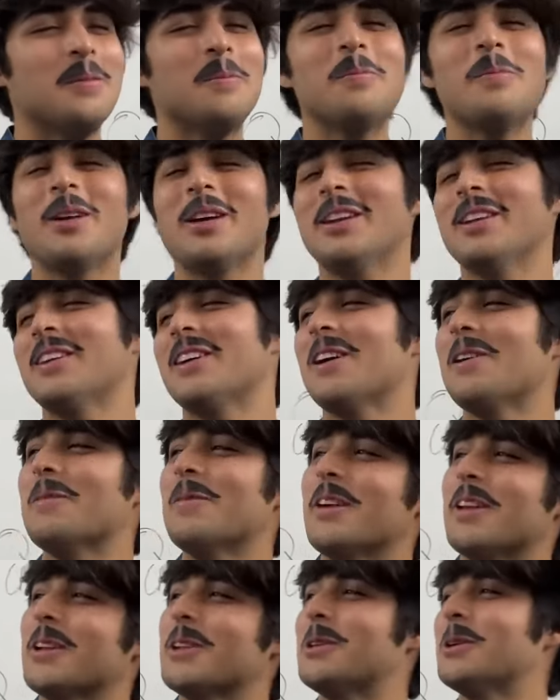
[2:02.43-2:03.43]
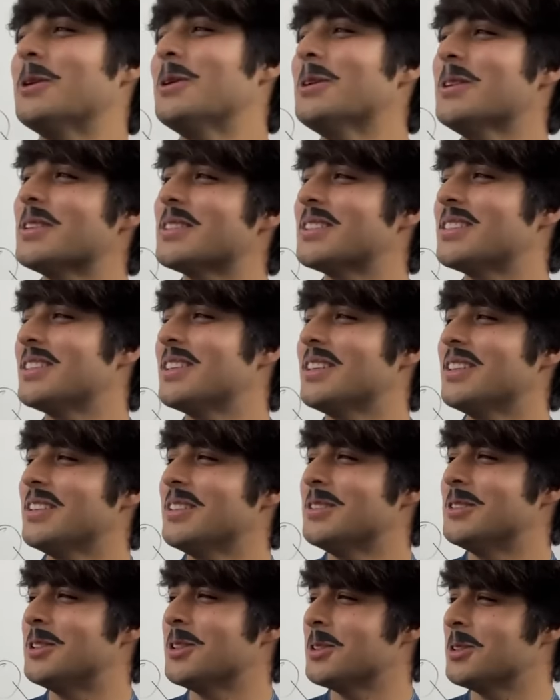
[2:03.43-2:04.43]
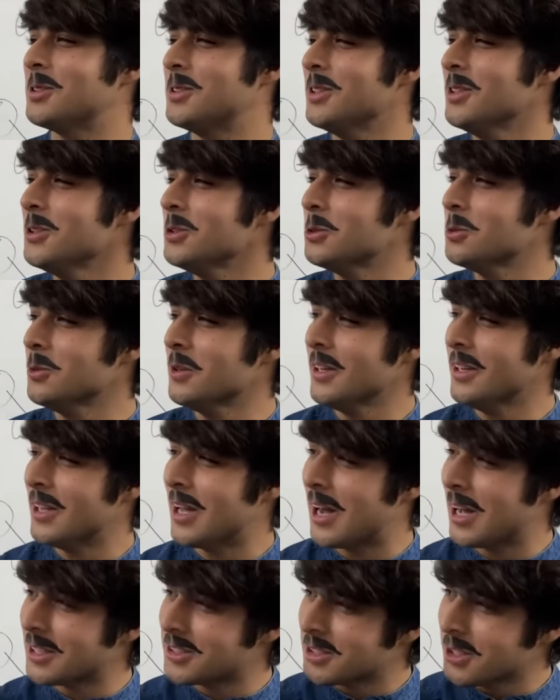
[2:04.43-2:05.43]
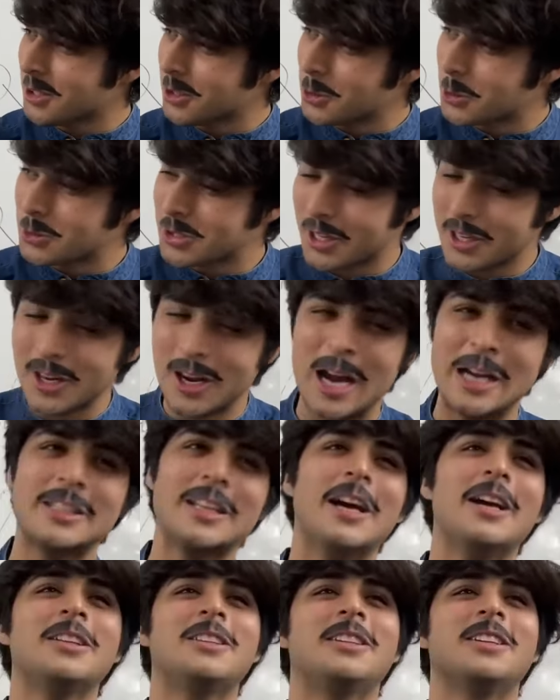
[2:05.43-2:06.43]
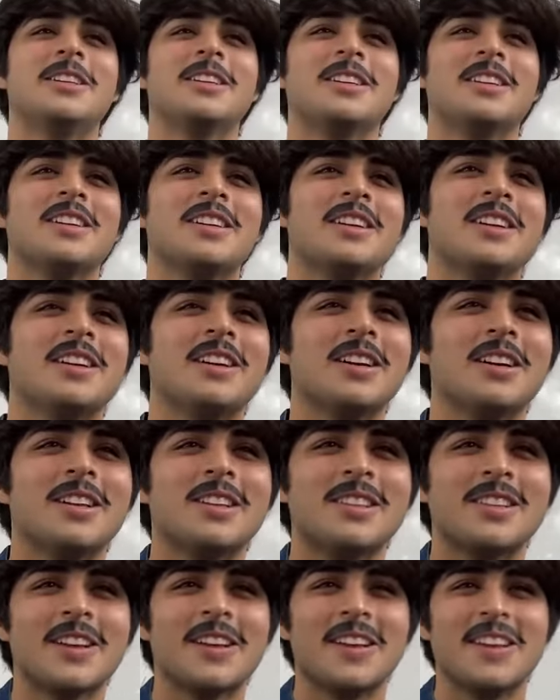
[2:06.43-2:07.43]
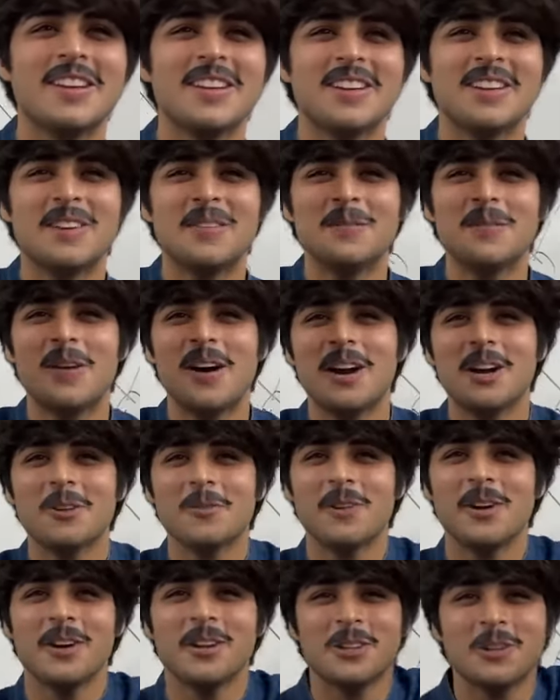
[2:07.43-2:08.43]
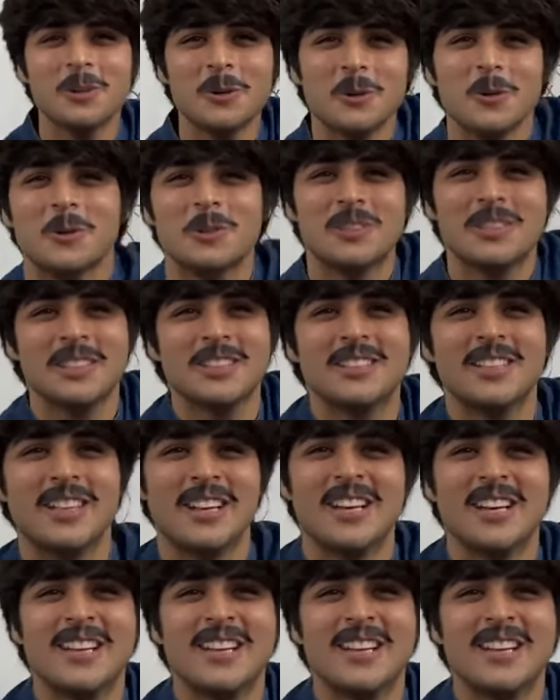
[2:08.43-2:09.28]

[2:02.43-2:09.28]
मैंने कहा मेरे दोस्त जिस दिन तूने यहाँ से ट्यूशन हटाई थी तेरी कंपार्टमेंट तो उसी दिन